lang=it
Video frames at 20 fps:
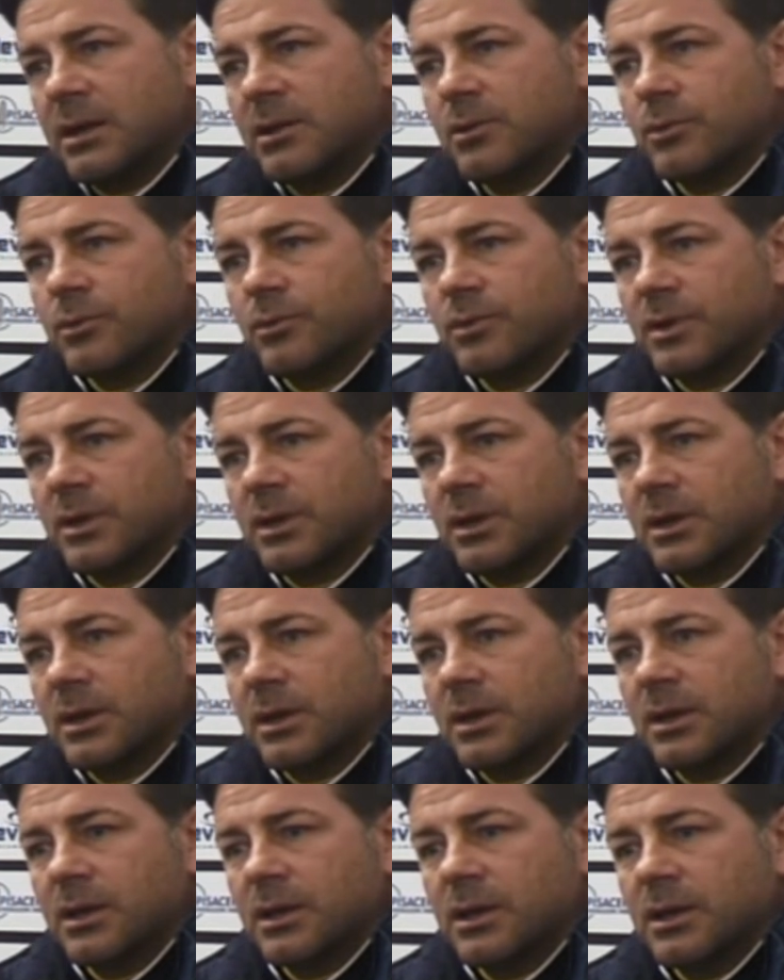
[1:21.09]
Io, se,
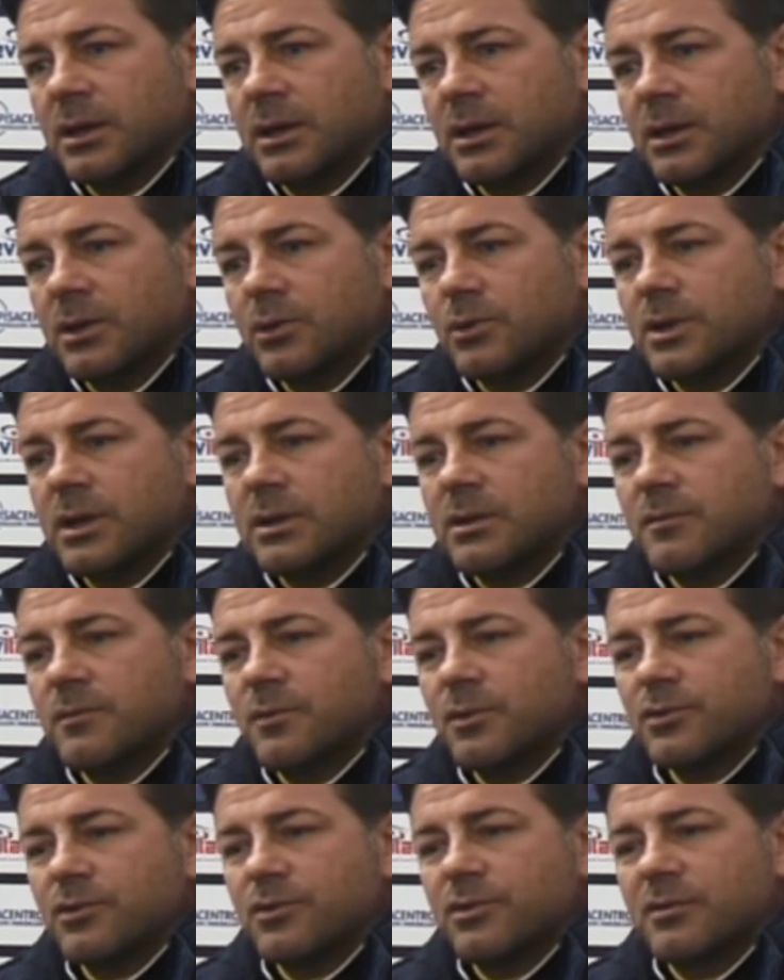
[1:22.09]
io da
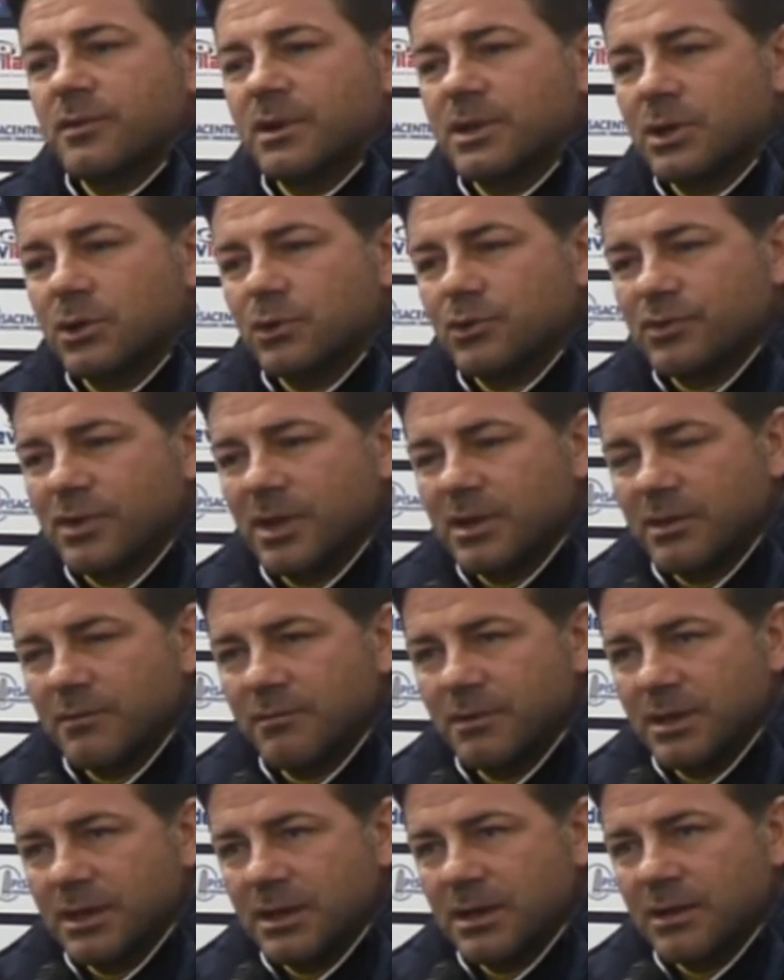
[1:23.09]
tifoso se vado allo stadio a
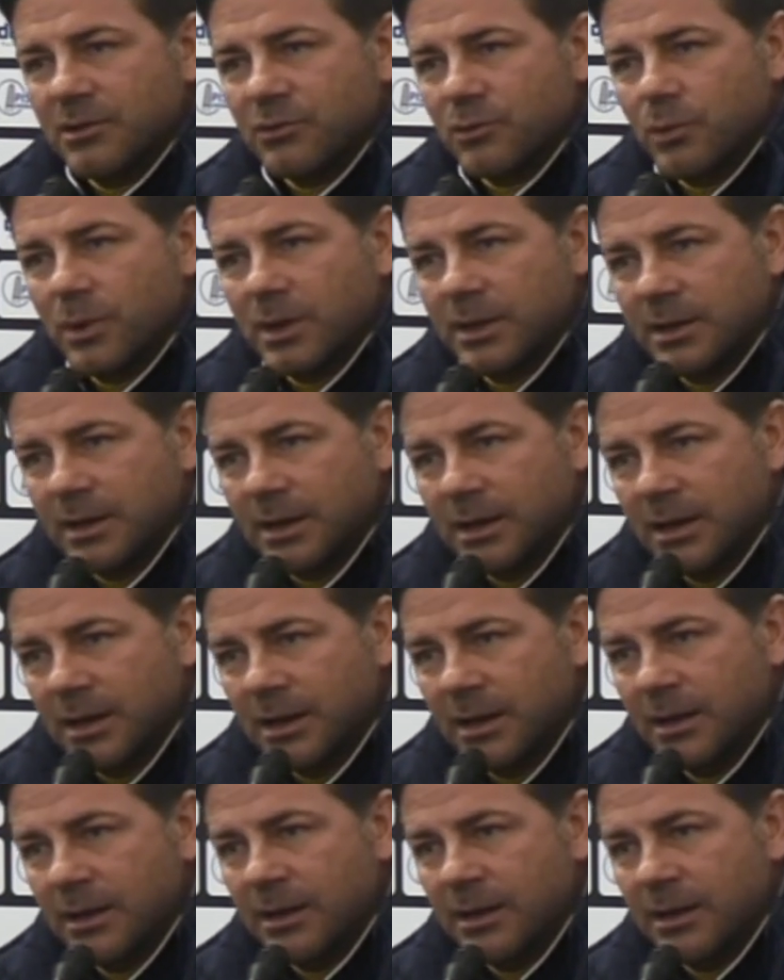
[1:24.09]
vedere la squadra,